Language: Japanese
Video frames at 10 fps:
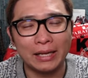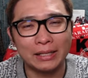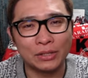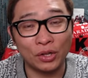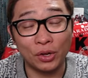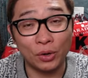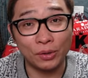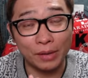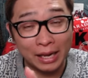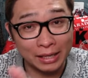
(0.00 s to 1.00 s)
その、
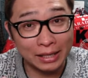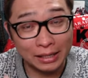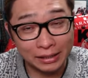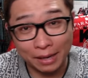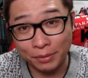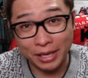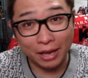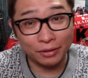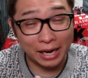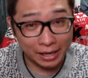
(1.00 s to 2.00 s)
あなたたちが見てい
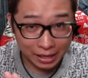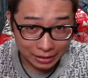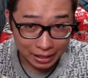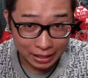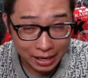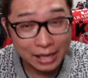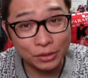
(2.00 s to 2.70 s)
る誰かさんが、